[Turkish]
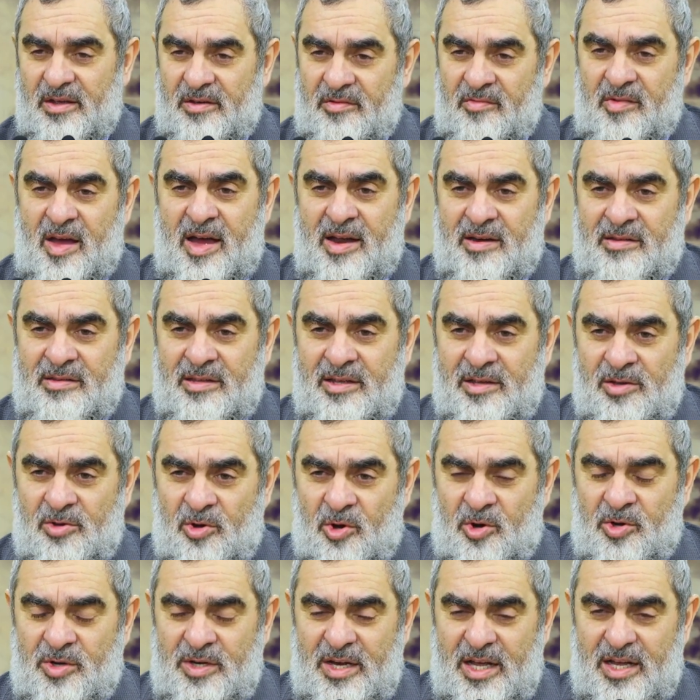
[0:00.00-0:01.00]
Verdiği
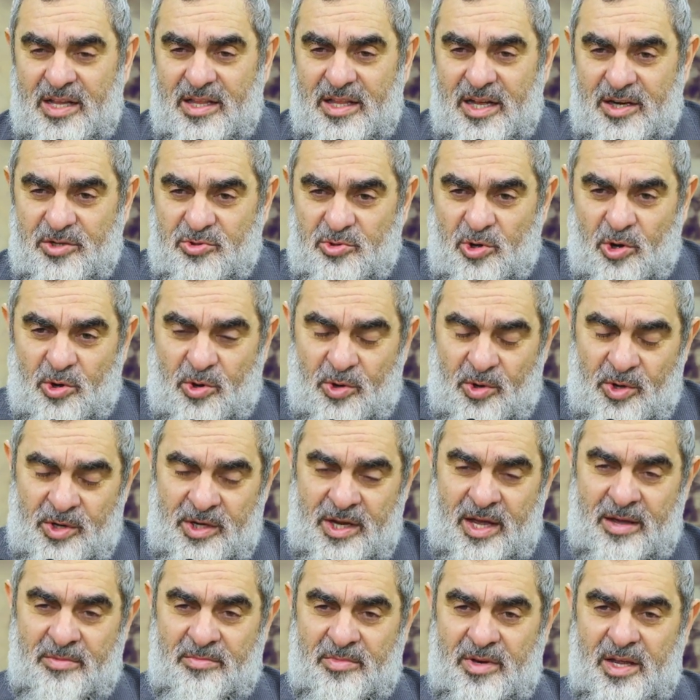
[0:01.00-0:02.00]
örnekler çok
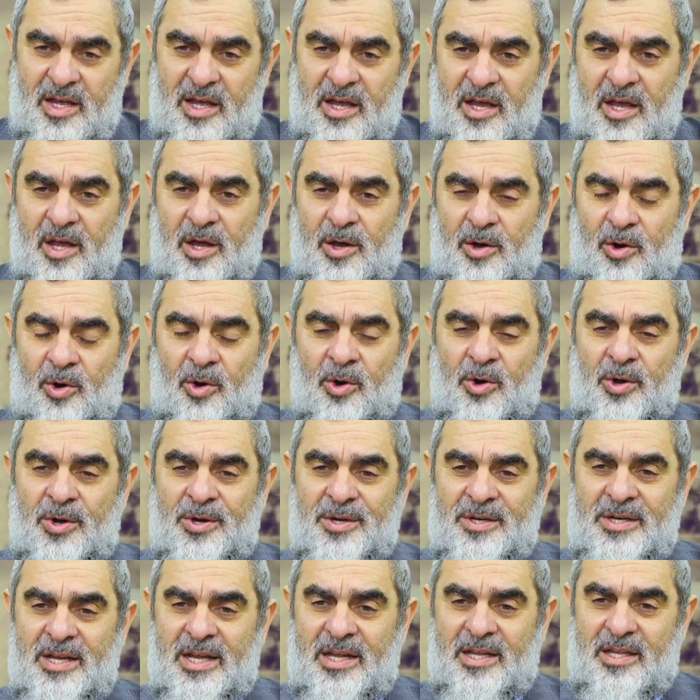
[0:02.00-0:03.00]
önemli. O
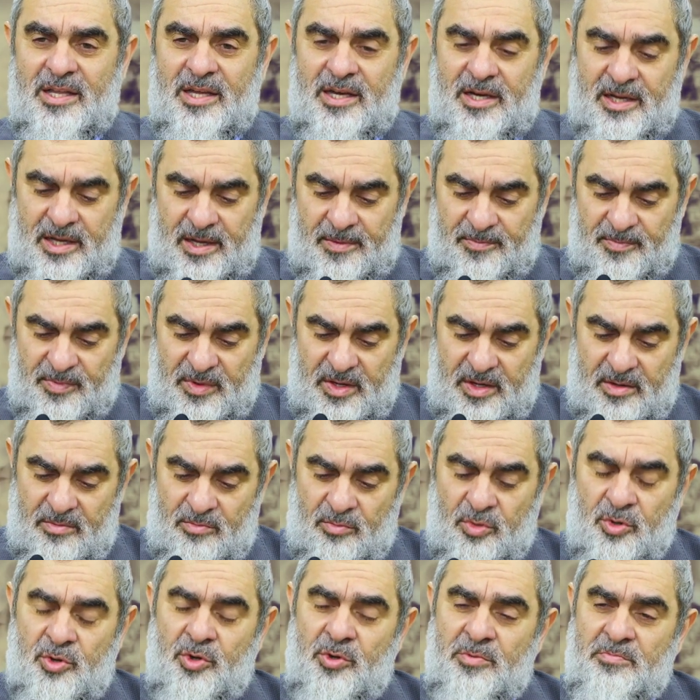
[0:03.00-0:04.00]
örnekleri
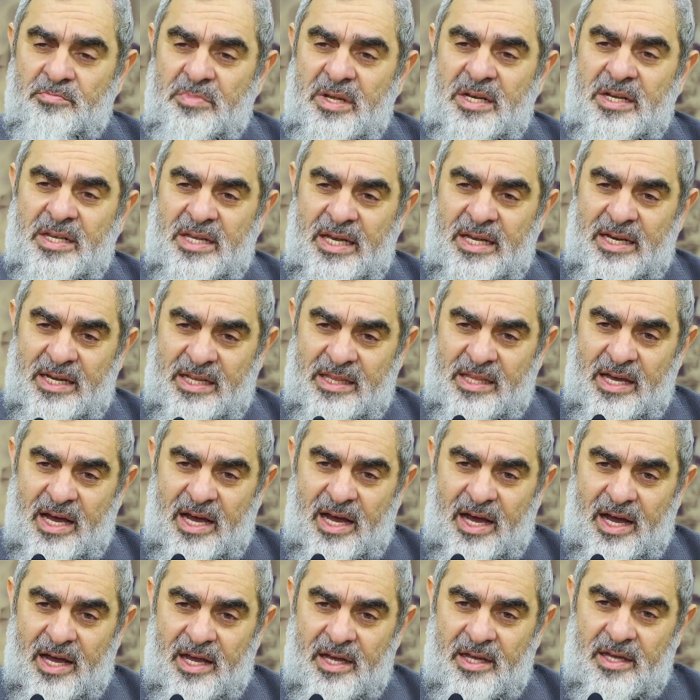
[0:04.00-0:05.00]
bugün bir kere
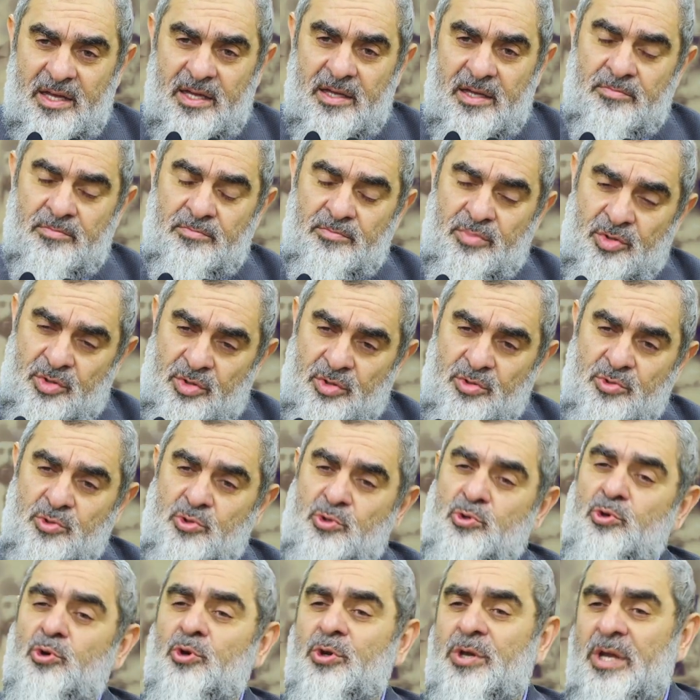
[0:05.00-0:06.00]
daha bütün
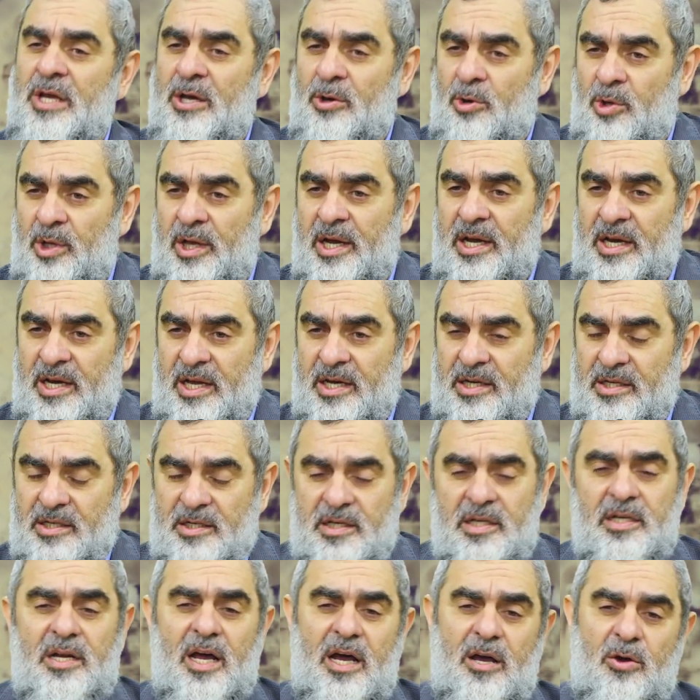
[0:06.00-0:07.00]
Suriye olayları,
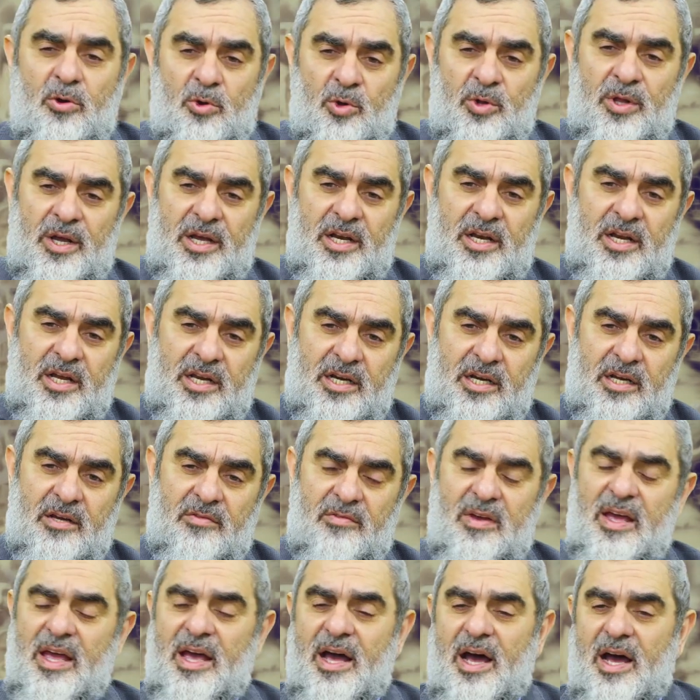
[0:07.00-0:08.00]
Irak olayları
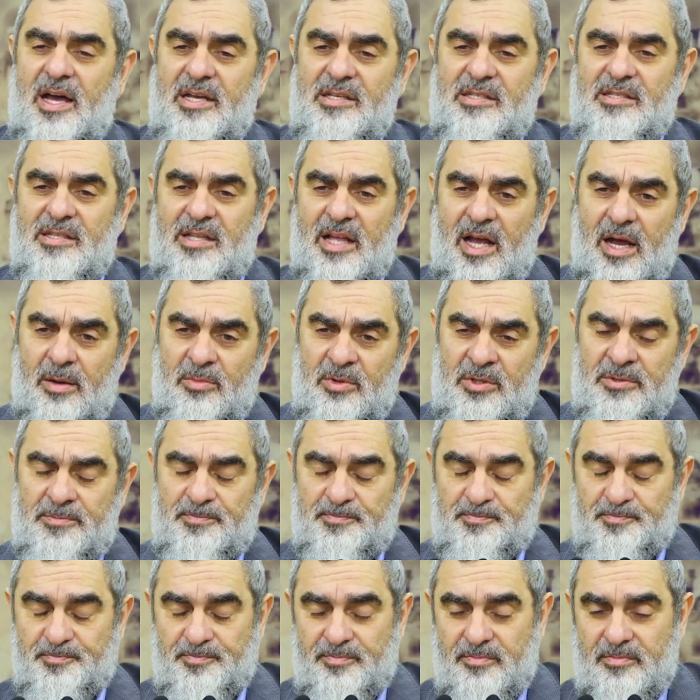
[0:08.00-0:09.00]
veya İslam'ın
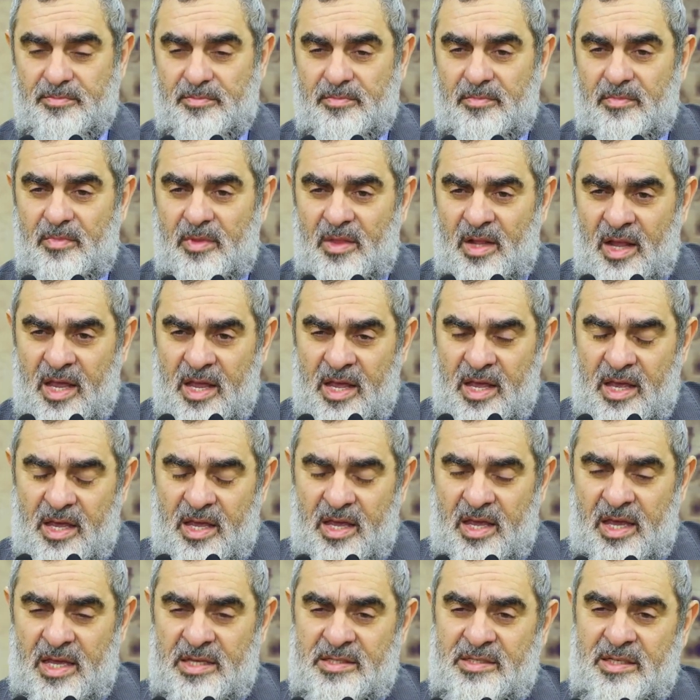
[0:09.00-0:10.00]

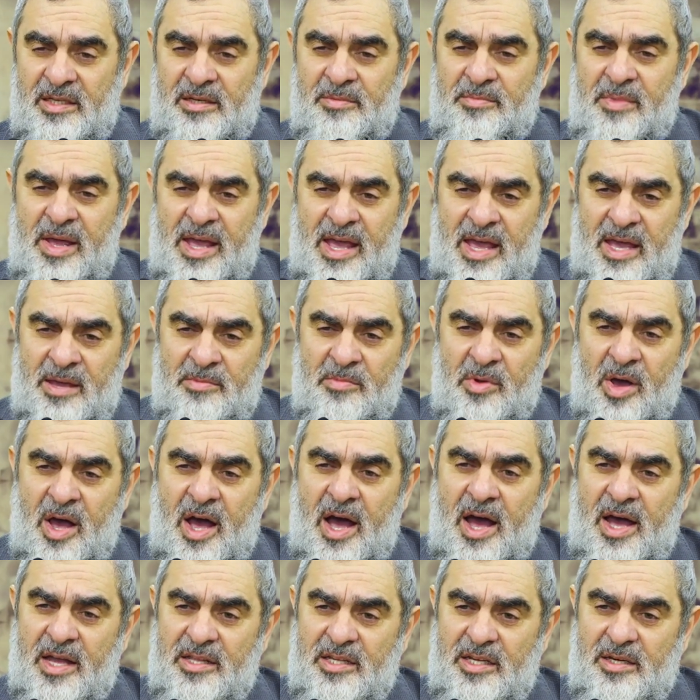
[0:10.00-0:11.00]
ezilmeye,
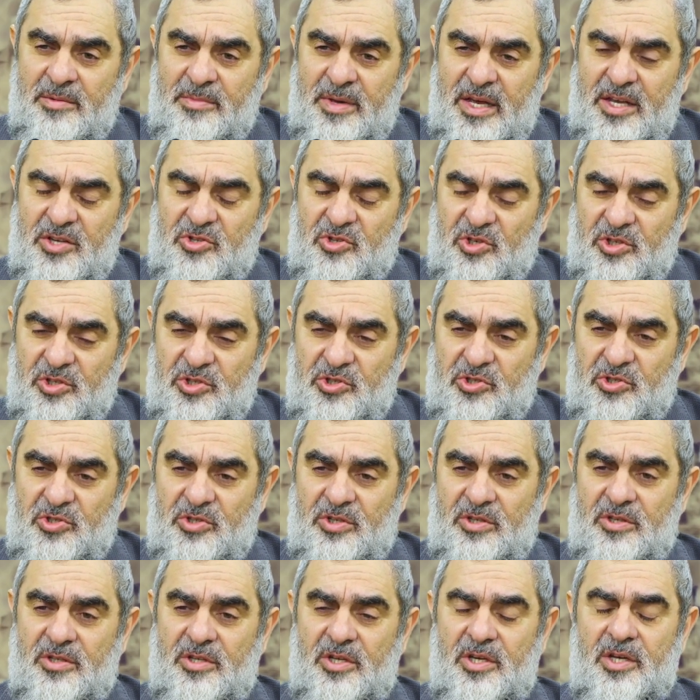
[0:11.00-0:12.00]
imha edilmeye
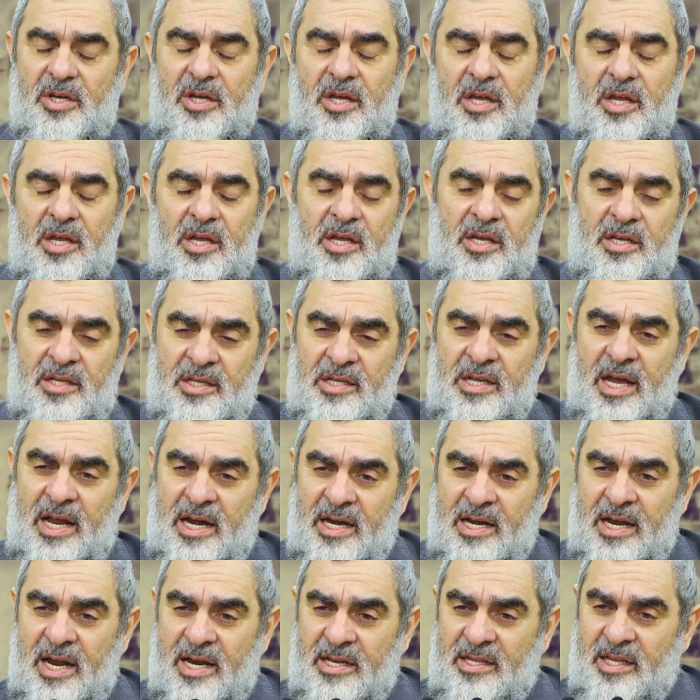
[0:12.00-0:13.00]
çalışıldığı
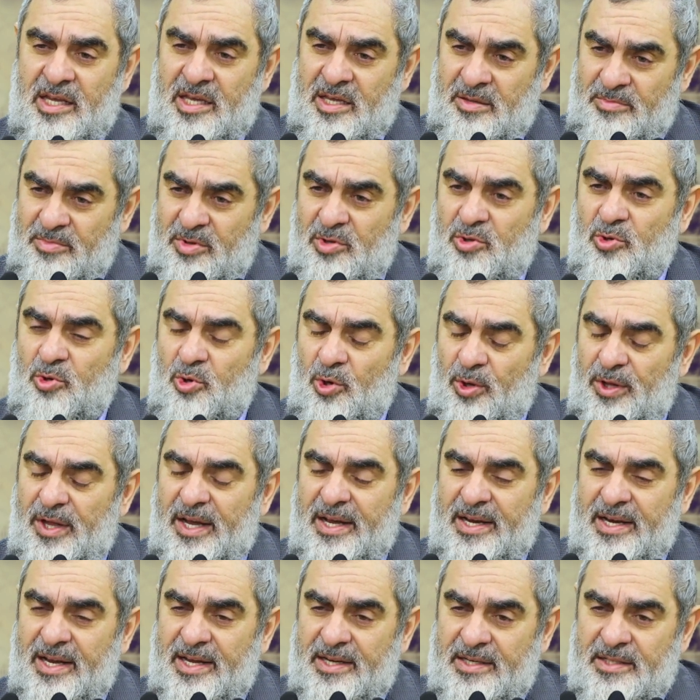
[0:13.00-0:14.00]
yerlerdeki bütün
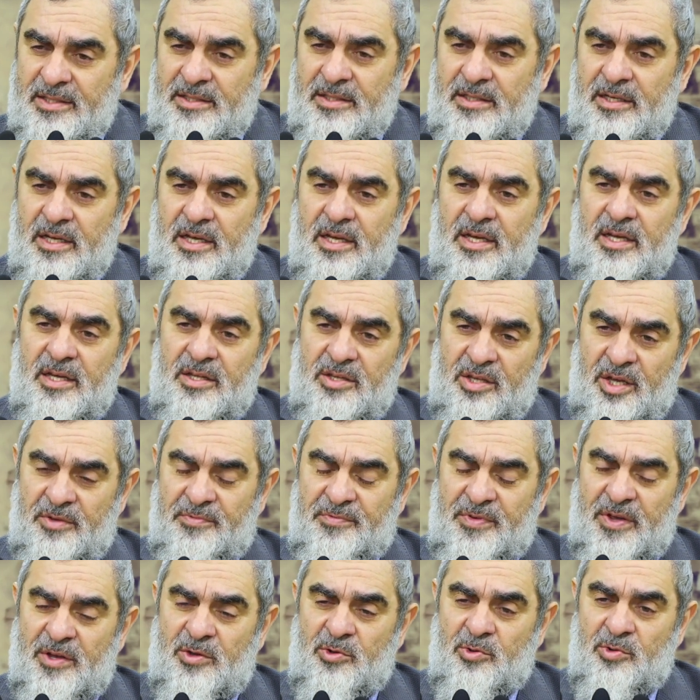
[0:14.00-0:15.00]
olayların
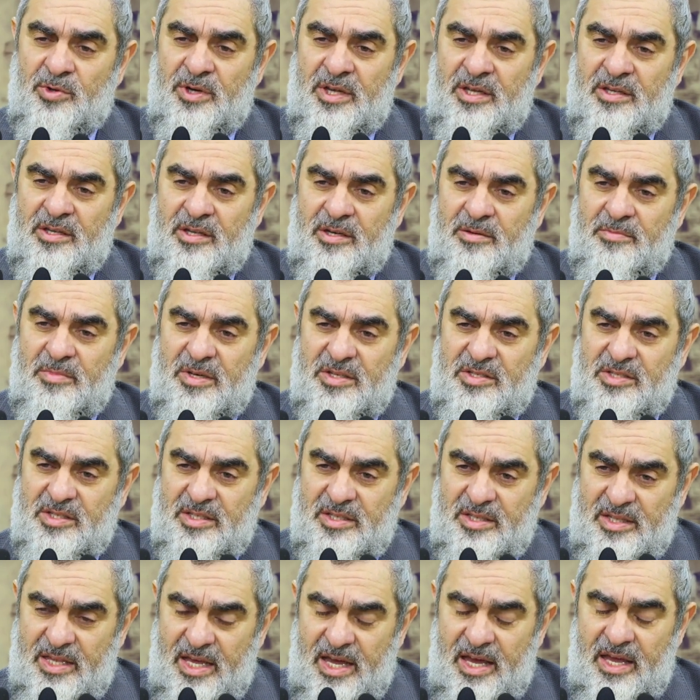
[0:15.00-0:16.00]
tefekkür
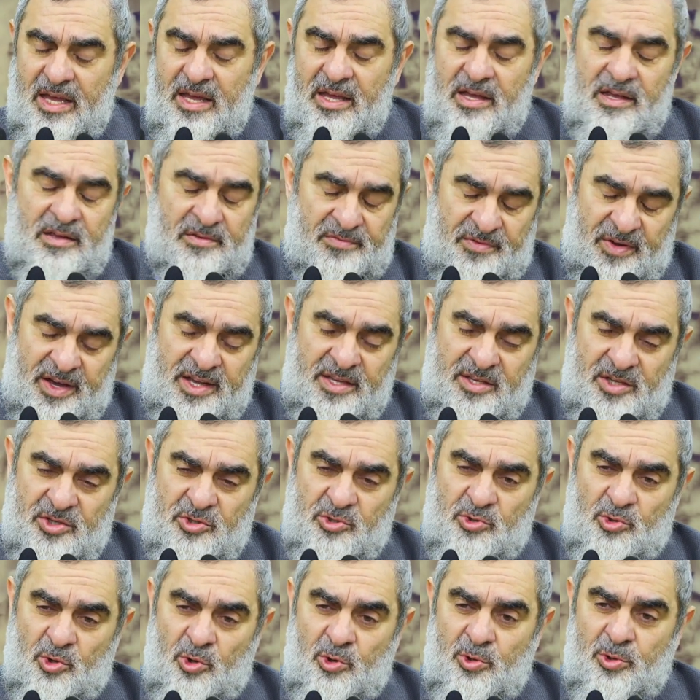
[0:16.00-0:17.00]
edilmesinde
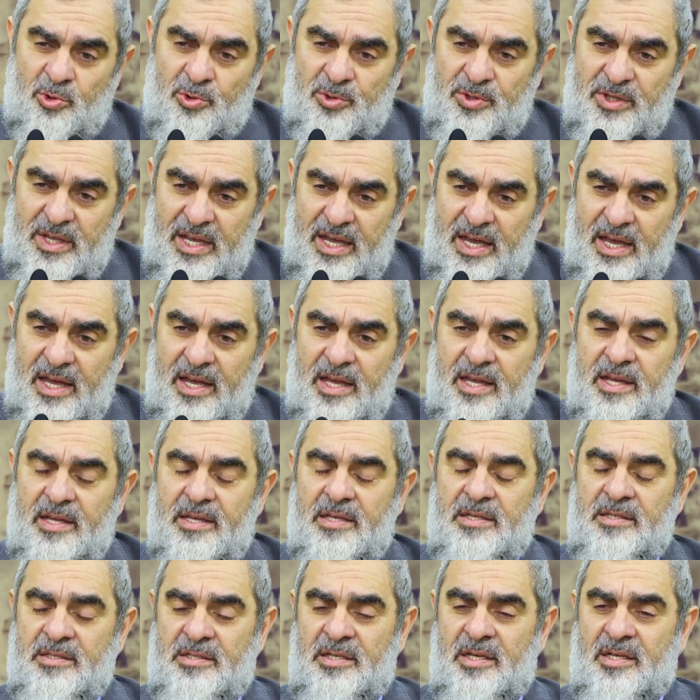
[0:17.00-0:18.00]
faydası olur diye
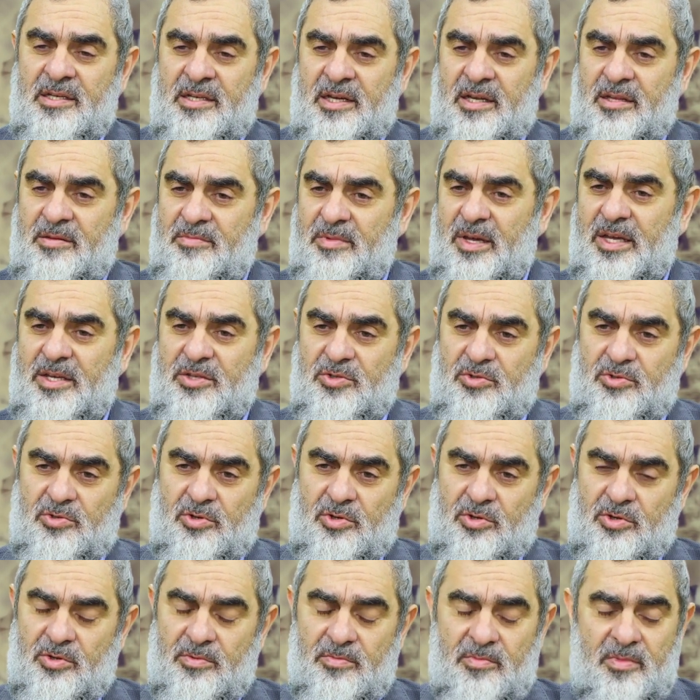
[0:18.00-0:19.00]
zikretmek
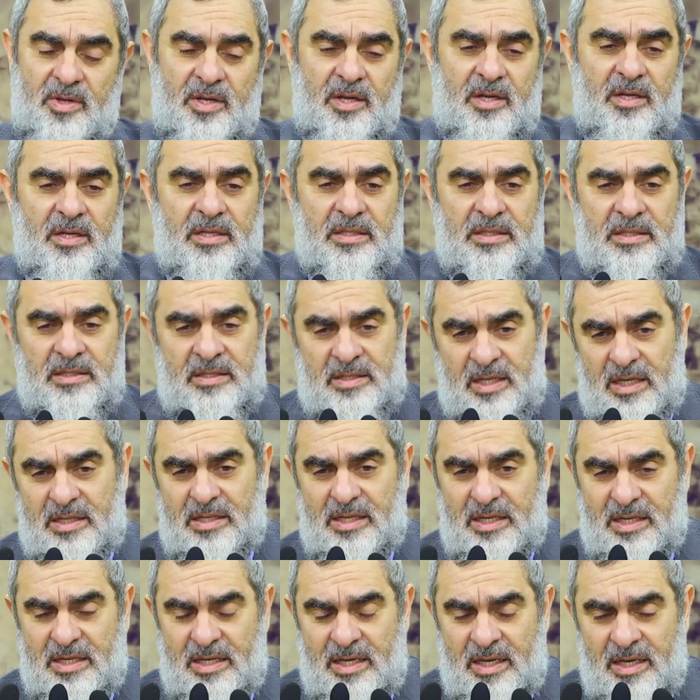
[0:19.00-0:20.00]
istiyorum.
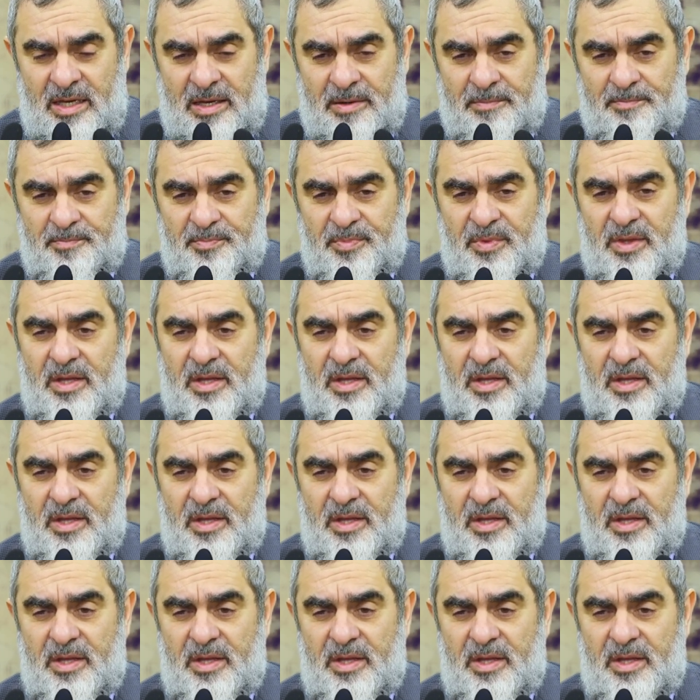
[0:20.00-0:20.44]
Dedi ki